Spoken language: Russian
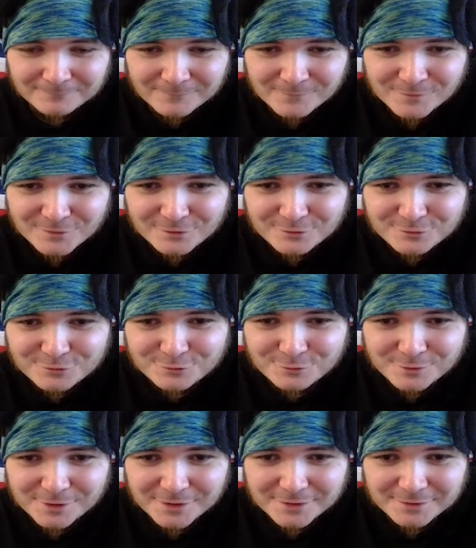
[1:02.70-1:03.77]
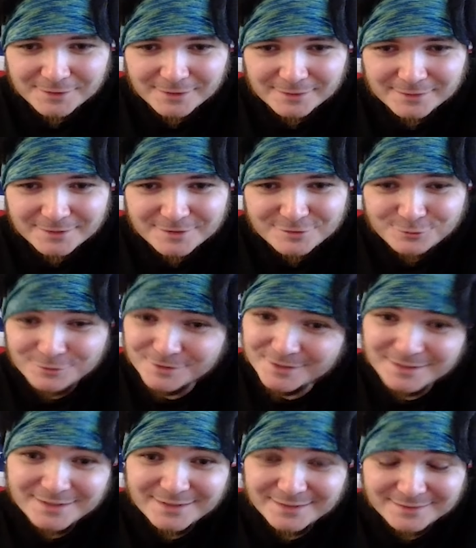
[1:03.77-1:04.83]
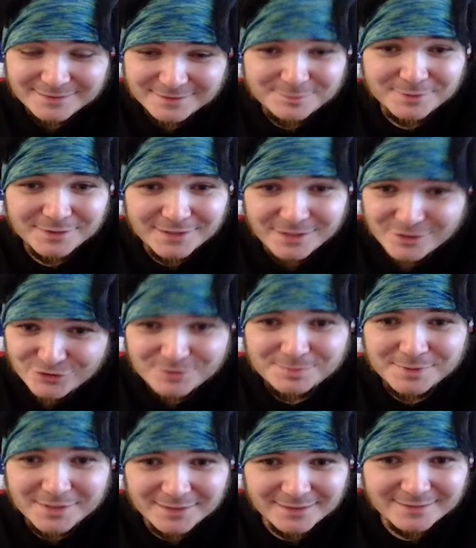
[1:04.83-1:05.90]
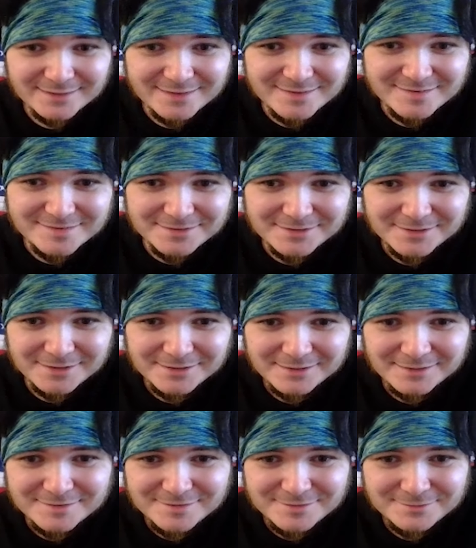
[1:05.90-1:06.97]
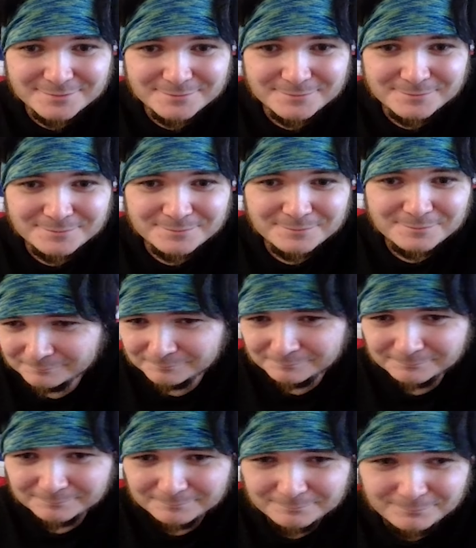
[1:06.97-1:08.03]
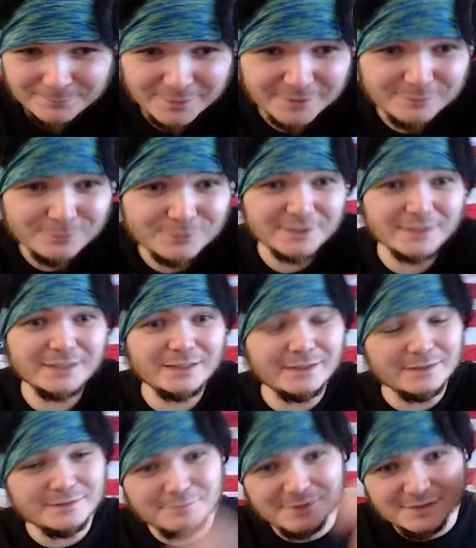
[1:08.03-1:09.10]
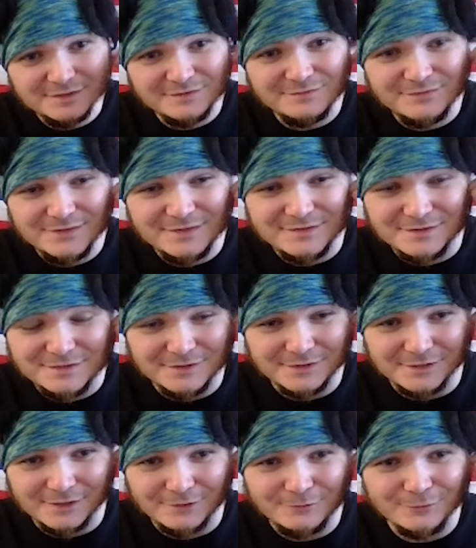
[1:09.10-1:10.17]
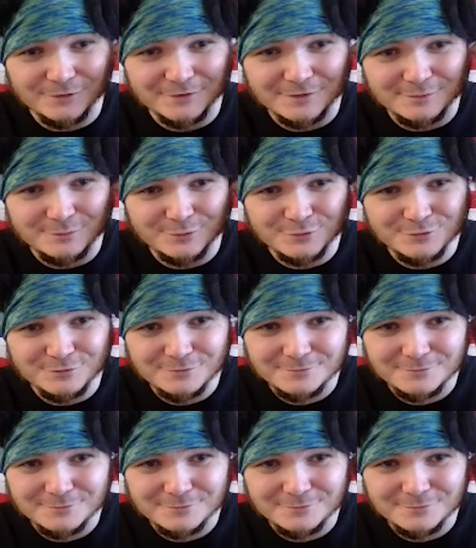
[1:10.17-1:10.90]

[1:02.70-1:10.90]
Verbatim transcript: делать из Украины Родезию. Нет, это была ошибка Родезии как раз. Поэтому да, иметь видение какое-нибудь